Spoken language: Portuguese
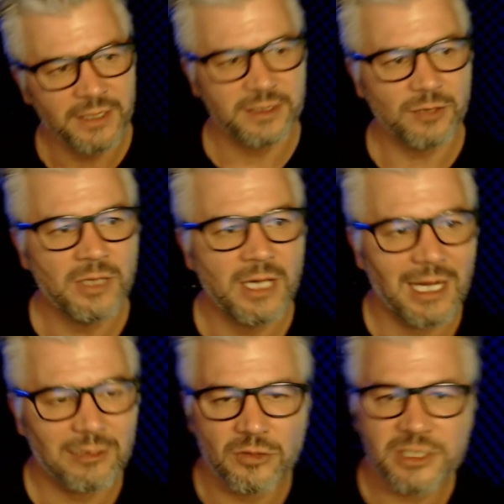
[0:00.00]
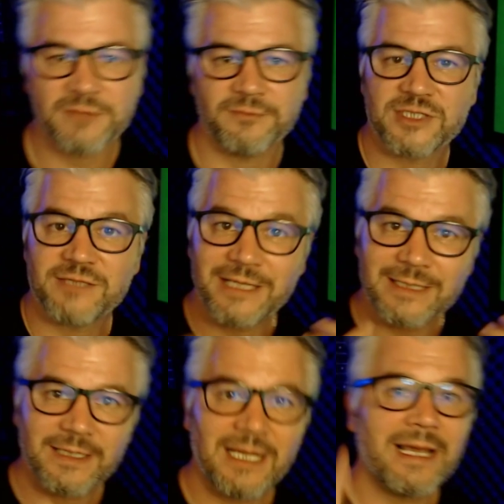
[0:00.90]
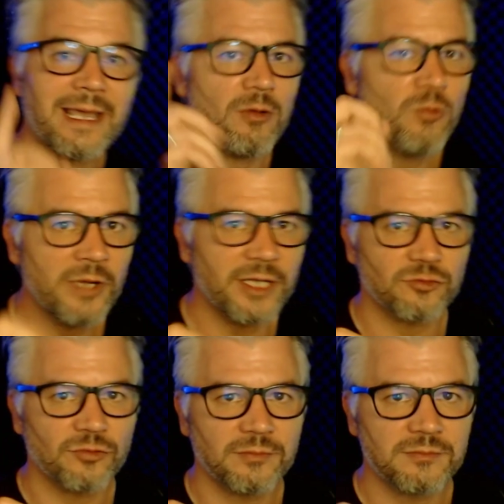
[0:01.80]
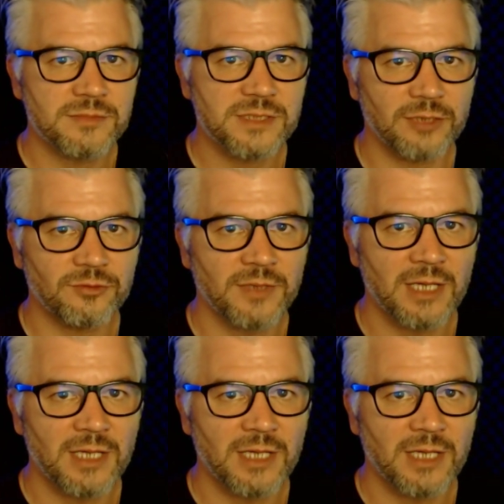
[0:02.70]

Então, a loja, você vai entrar, é um rito, certo?